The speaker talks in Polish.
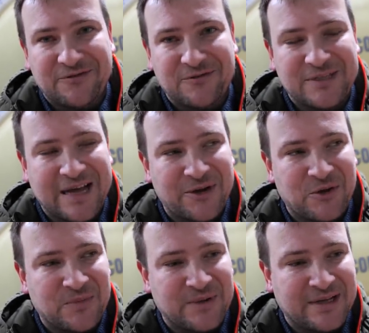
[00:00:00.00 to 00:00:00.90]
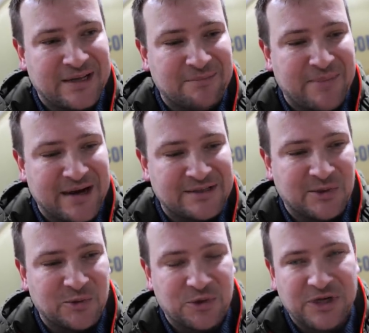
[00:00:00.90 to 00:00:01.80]
Fuzarium,
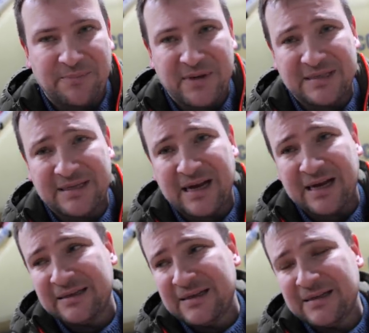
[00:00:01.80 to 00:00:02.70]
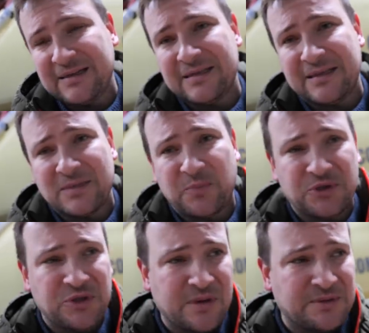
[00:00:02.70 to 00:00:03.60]
bardzo duża presja. Niestety
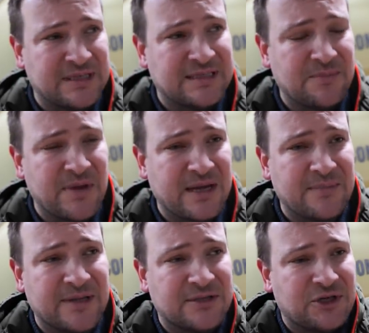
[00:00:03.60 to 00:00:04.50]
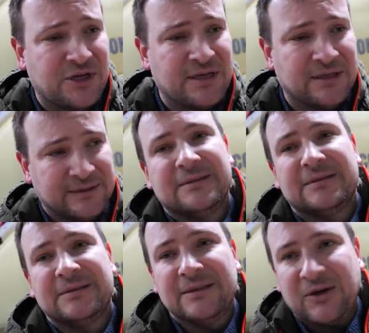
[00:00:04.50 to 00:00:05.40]
spóźniłem się z zabiegiem T3.
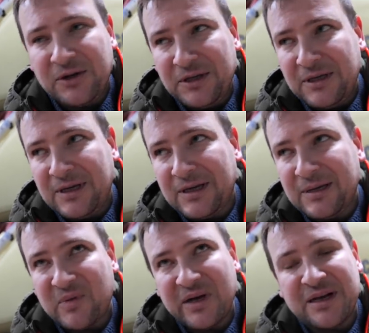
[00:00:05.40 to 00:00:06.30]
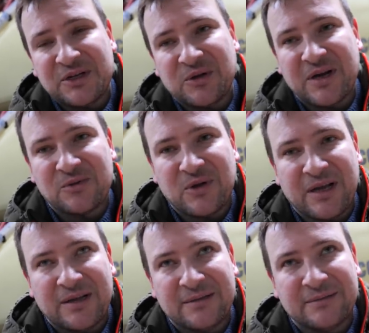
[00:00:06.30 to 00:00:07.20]
No i moje nasiona,
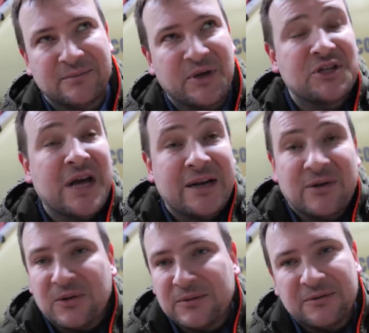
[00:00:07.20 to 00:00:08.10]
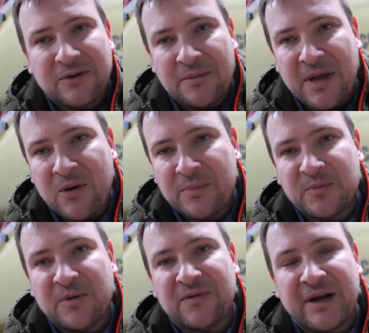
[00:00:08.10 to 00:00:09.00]
które, moje ziarno, które miały
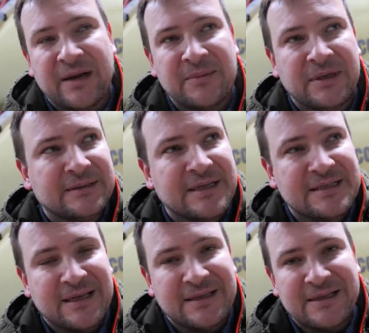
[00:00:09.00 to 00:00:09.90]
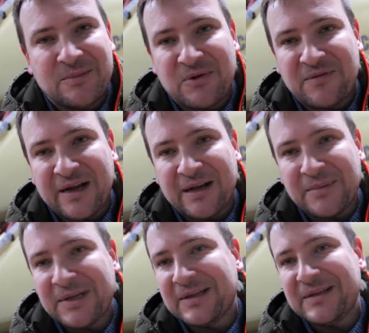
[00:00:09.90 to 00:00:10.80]
być browarem, niestety tym
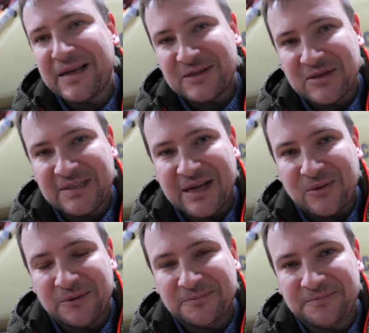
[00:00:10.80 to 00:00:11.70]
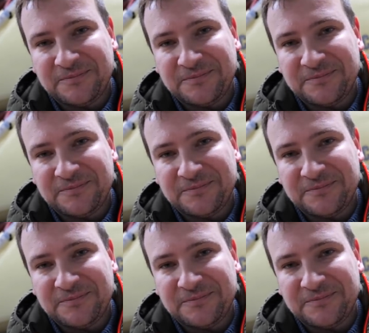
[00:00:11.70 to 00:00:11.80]
browarem nie zostało.